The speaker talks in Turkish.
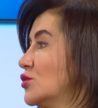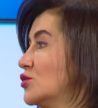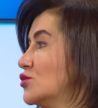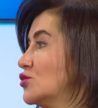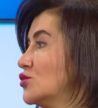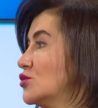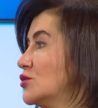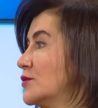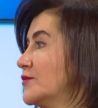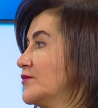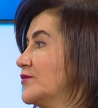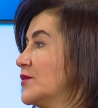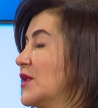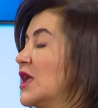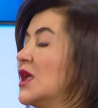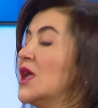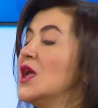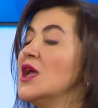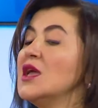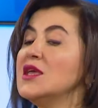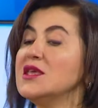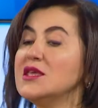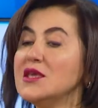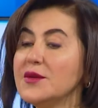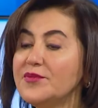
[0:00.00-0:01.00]

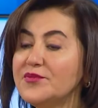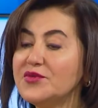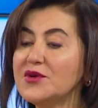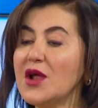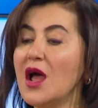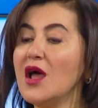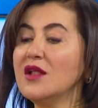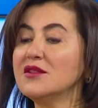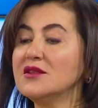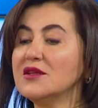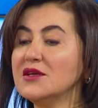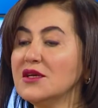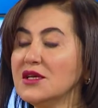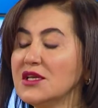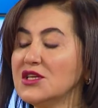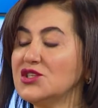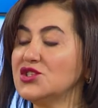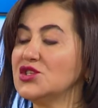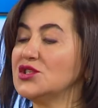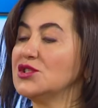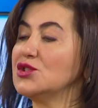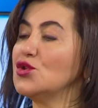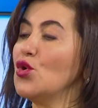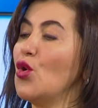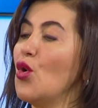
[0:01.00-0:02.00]
Hmm. Yıprandığı
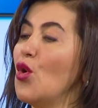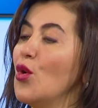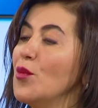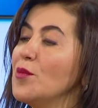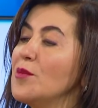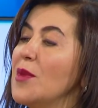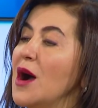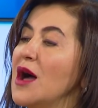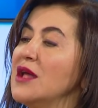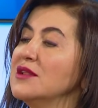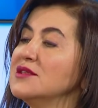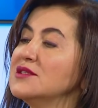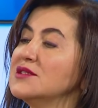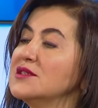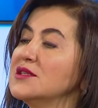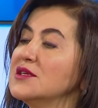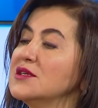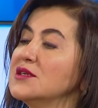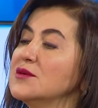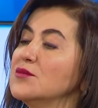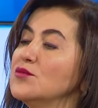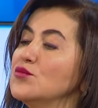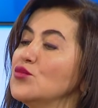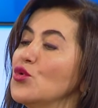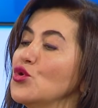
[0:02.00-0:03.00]
için de o
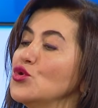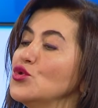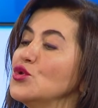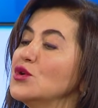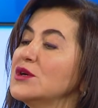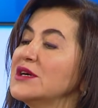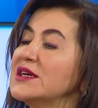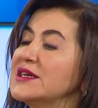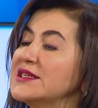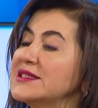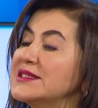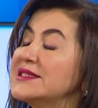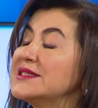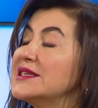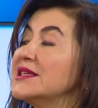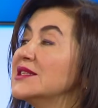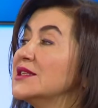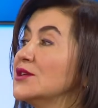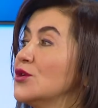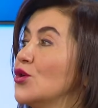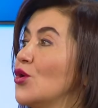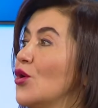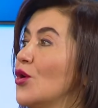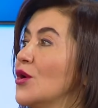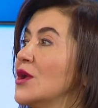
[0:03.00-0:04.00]
bantların boyu
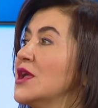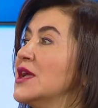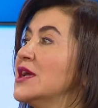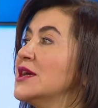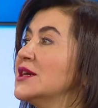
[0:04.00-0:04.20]
kısalıyor.